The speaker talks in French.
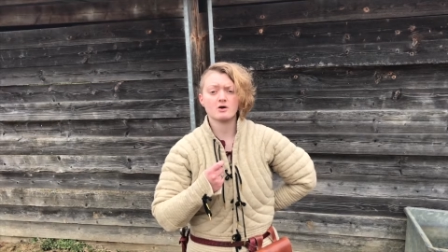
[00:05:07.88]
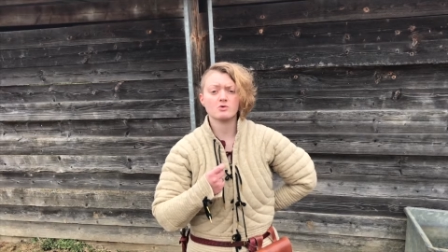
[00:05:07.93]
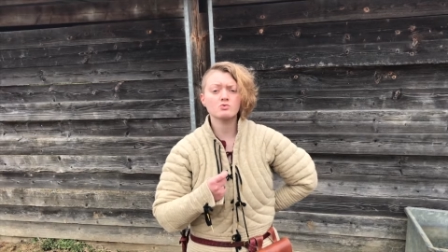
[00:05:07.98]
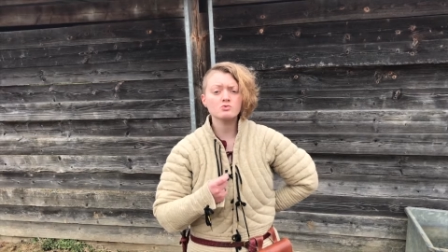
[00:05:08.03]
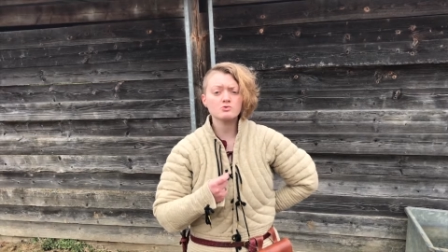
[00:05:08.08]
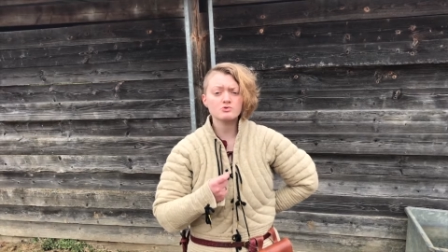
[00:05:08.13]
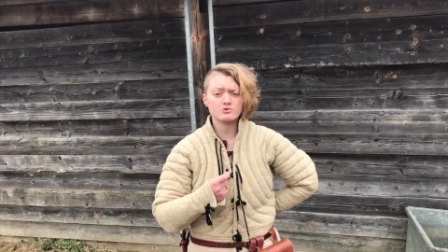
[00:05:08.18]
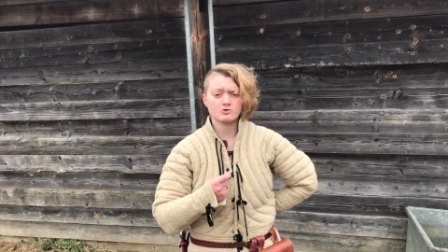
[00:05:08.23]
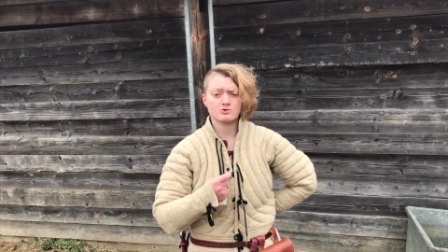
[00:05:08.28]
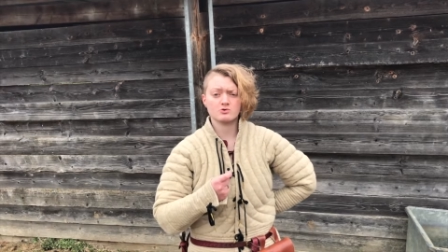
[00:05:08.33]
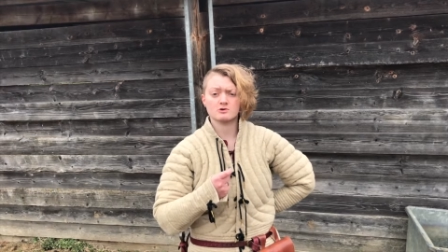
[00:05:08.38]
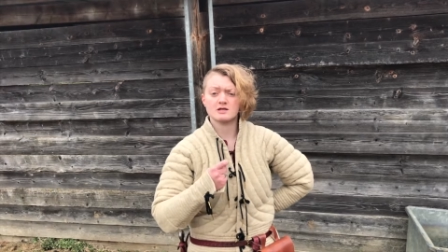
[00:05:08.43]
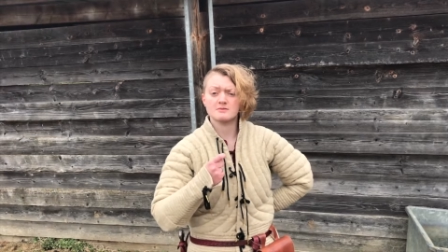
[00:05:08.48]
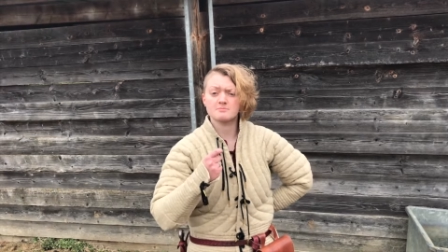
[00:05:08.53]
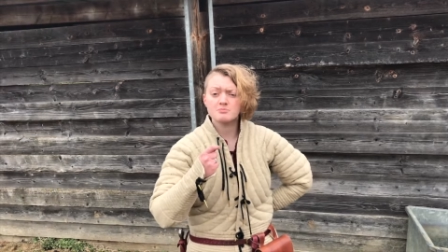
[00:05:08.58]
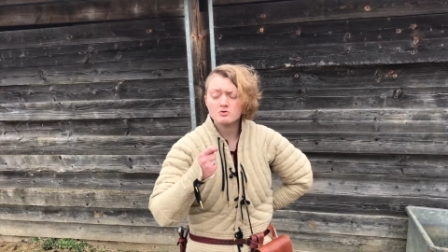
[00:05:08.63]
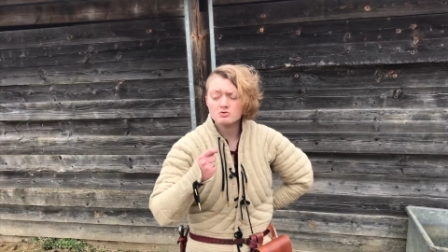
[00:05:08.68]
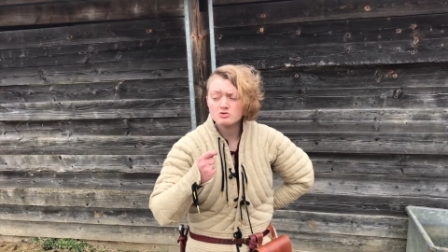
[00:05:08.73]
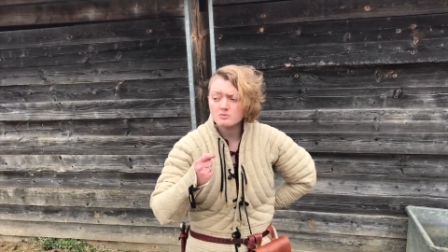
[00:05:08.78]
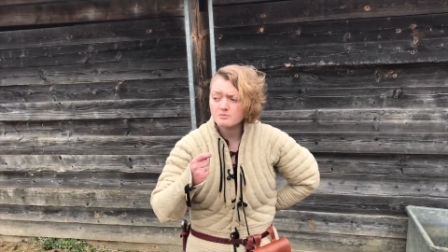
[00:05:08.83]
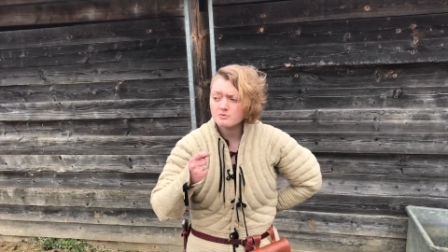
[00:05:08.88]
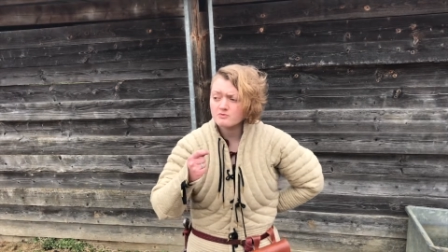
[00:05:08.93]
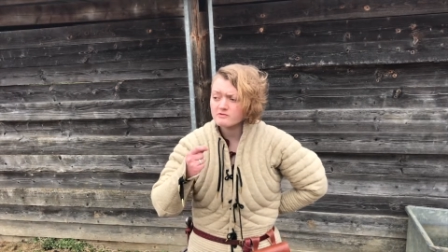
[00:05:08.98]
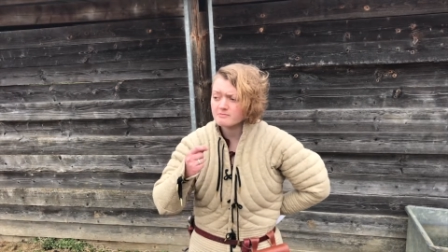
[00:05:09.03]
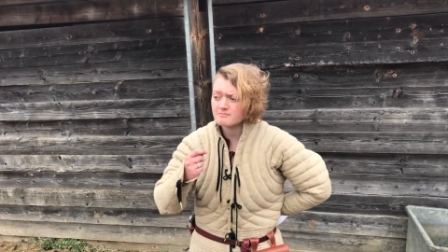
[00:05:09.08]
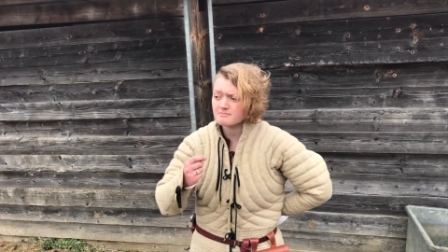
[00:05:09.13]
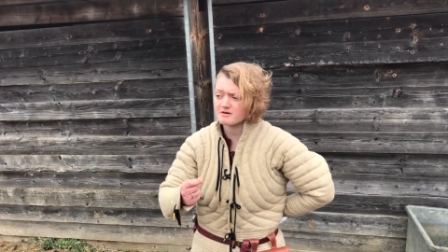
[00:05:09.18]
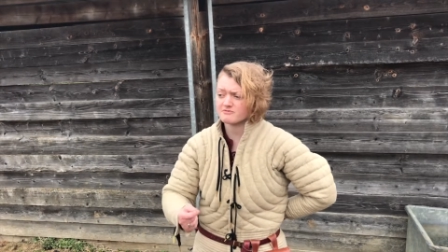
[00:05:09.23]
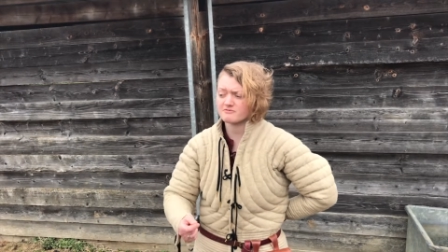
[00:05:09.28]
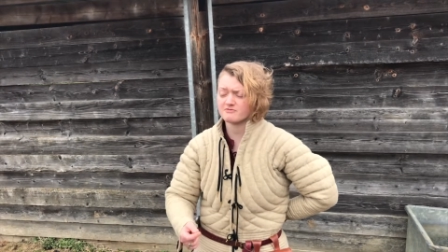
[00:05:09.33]
à roues, ce que les bœufs ne
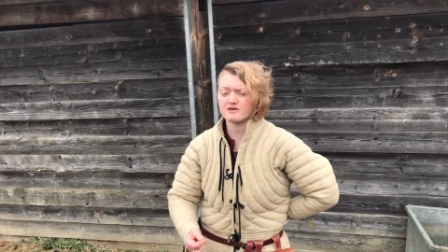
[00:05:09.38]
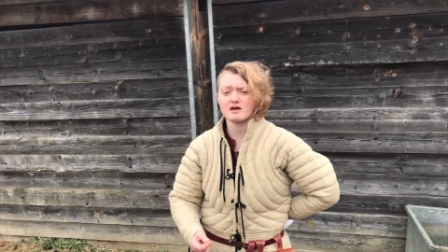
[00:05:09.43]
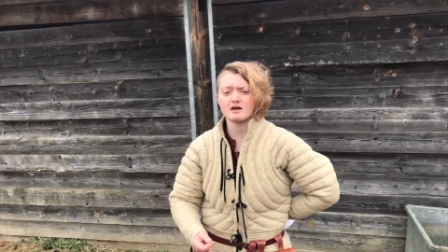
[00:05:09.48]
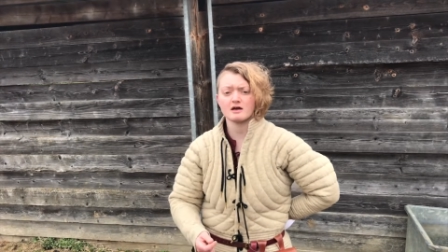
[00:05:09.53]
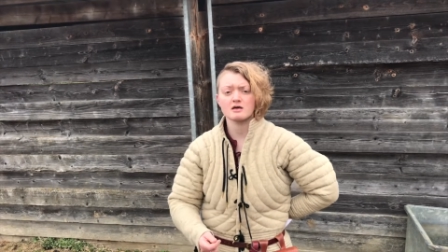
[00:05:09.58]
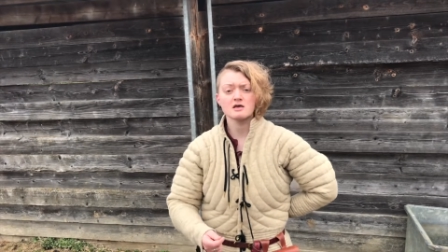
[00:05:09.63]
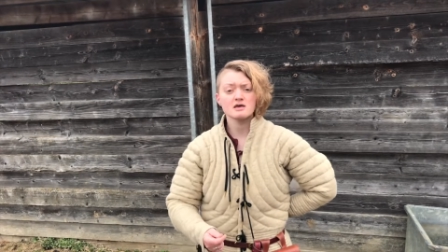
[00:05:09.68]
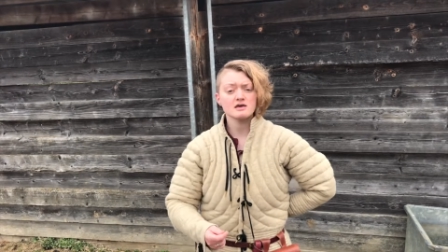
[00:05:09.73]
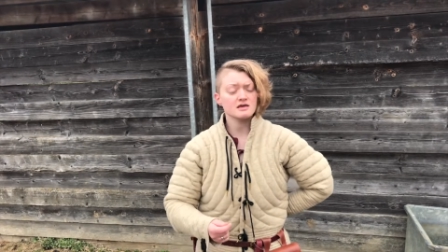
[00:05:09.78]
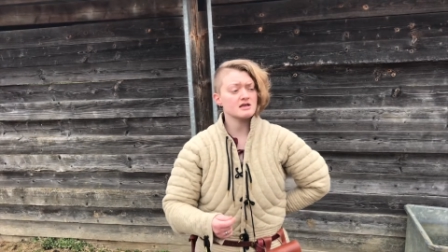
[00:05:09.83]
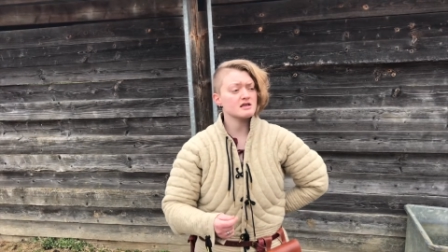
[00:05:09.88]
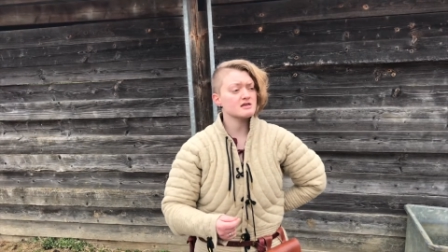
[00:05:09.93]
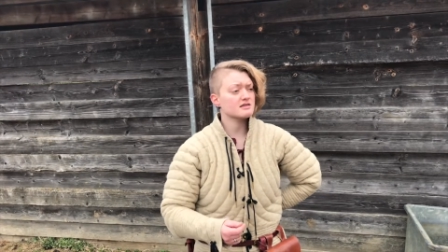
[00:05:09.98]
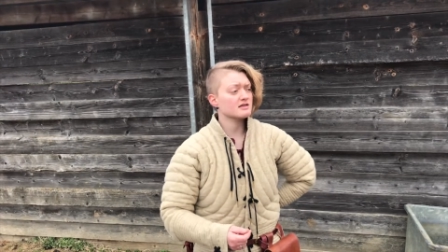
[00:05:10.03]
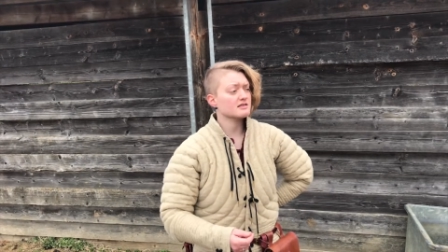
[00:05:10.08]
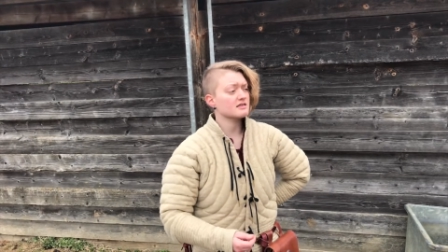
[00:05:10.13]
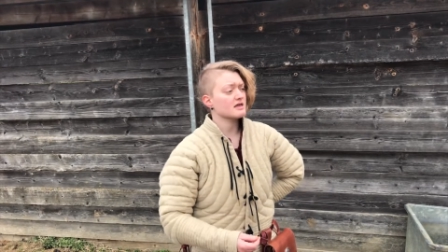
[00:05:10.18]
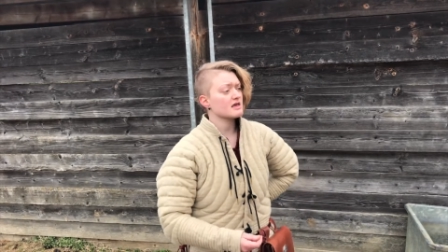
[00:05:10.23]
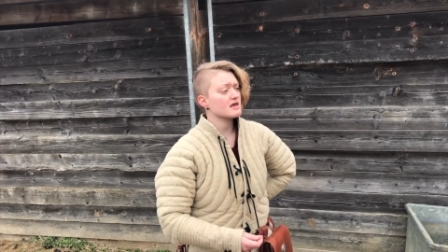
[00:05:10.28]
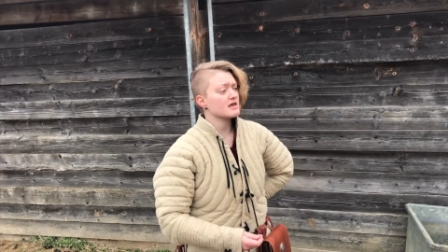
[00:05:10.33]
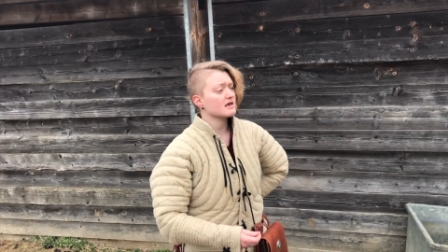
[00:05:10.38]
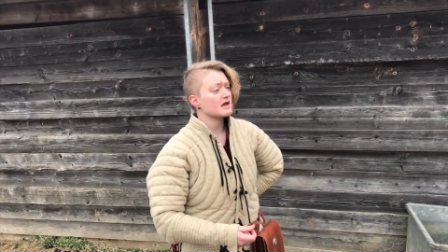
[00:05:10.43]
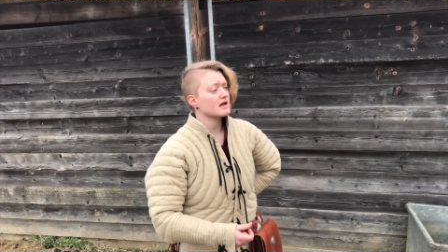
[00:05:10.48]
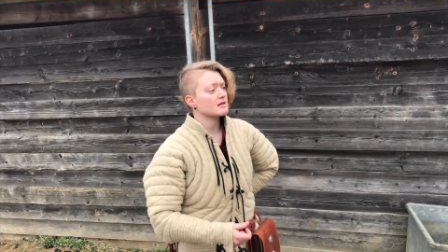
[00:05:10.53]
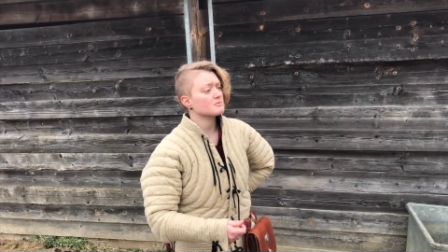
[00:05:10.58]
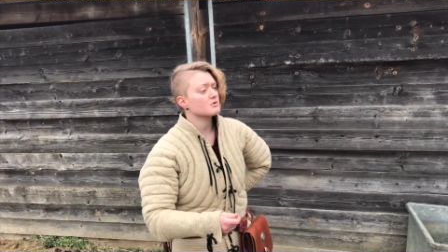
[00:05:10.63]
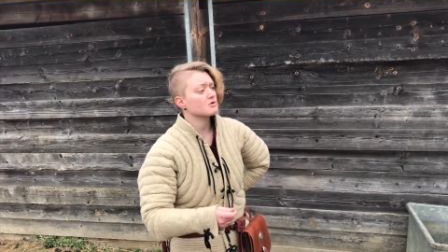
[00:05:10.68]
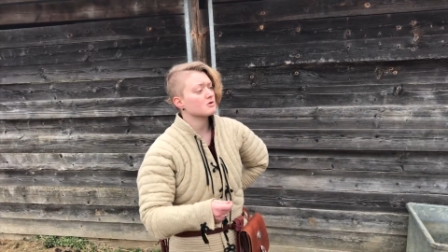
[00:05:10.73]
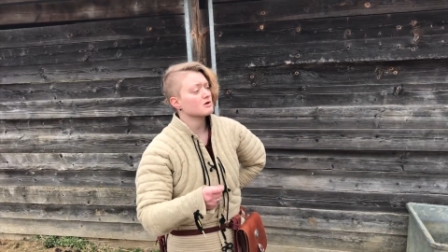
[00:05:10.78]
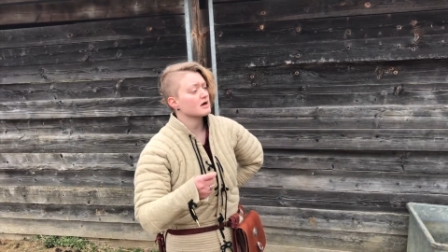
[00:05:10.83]
pouvaient pas faire. Ils aidaient
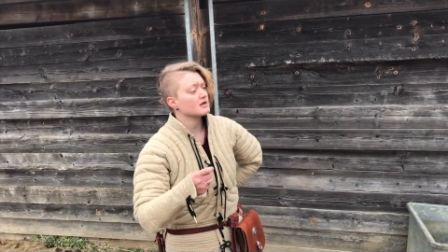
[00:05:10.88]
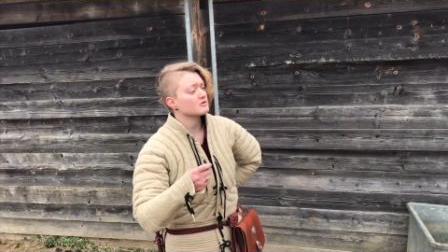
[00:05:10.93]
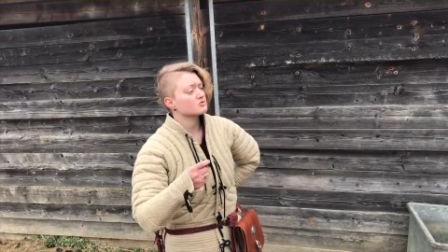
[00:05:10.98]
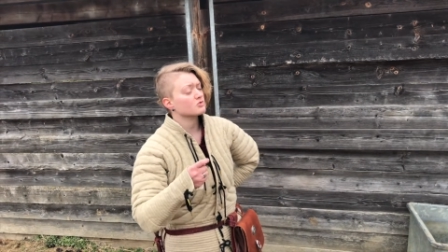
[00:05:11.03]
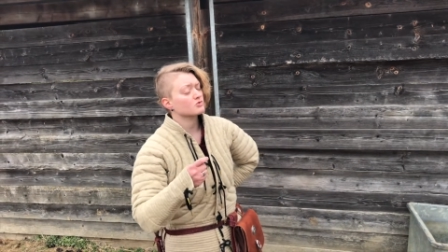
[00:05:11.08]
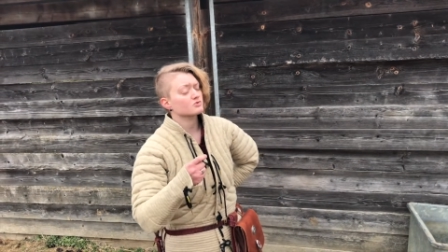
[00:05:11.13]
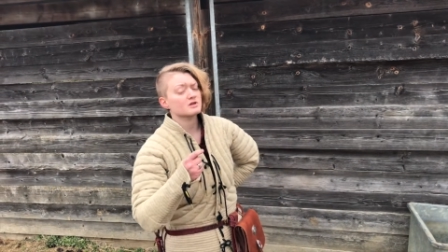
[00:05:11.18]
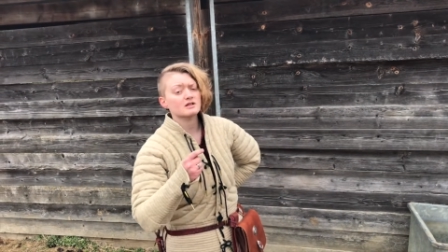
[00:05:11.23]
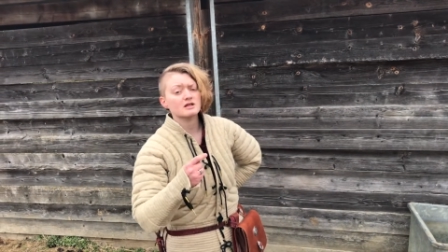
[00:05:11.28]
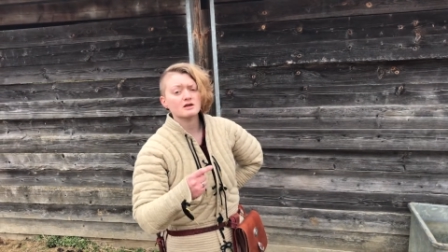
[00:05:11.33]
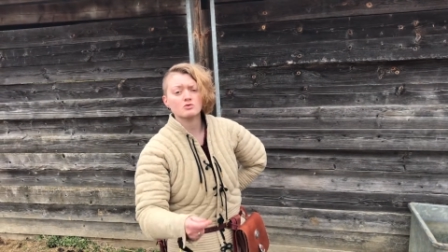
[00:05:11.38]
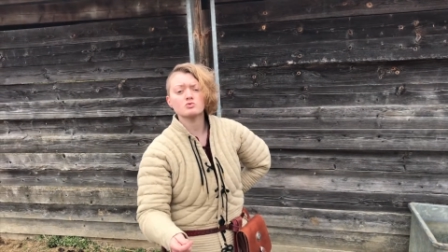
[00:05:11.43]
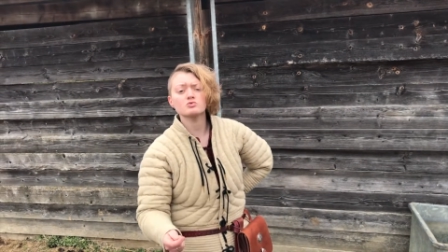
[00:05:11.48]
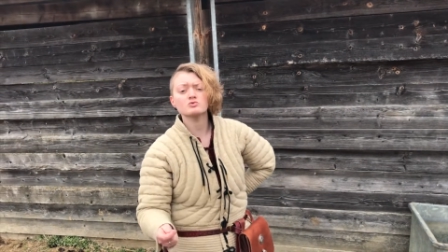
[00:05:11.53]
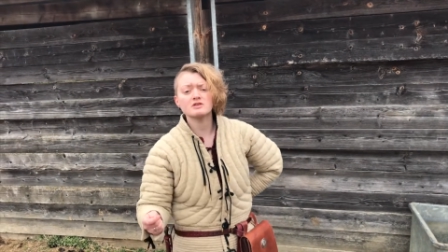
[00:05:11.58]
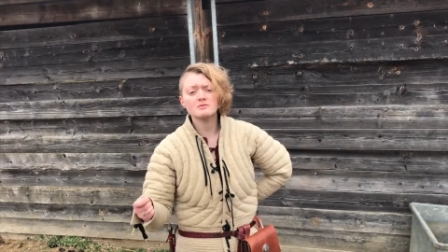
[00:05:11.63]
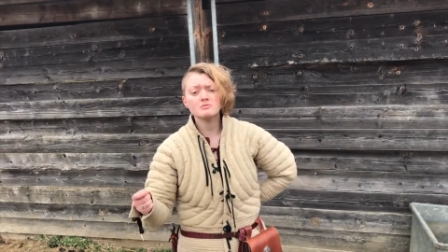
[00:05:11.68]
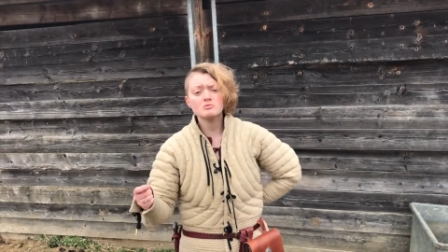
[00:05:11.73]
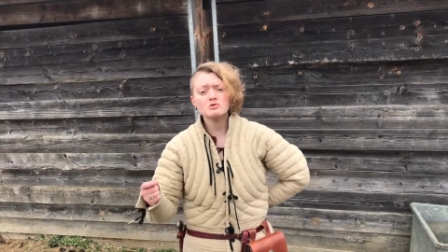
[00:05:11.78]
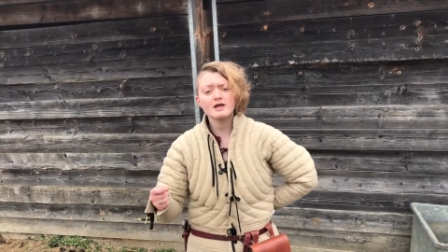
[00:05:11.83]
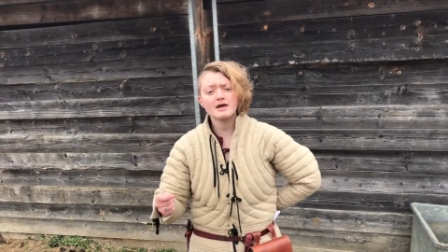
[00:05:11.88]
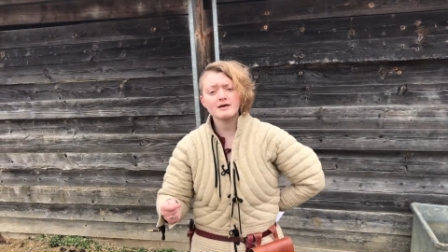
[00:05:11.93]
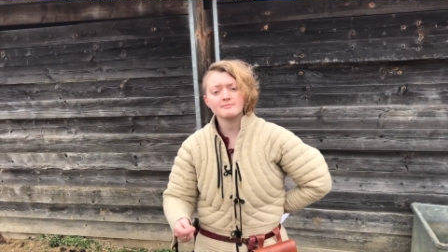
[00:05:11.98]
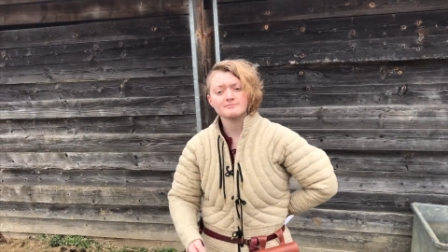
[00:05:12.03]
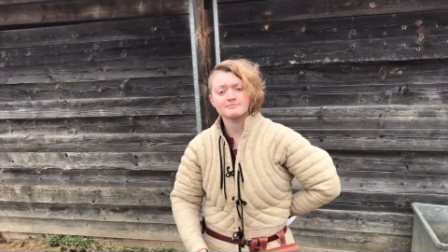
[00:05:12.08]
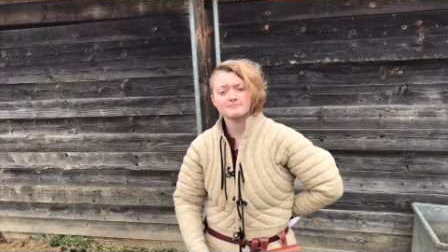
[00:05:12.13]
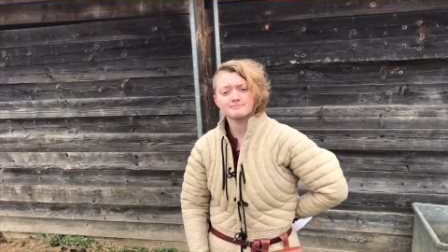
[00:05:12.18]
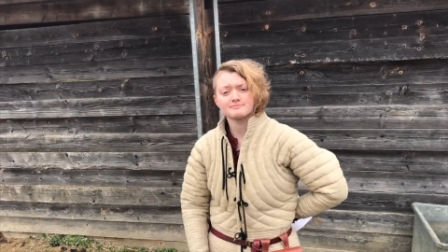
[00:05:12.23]
également à tourner les roues des moulins.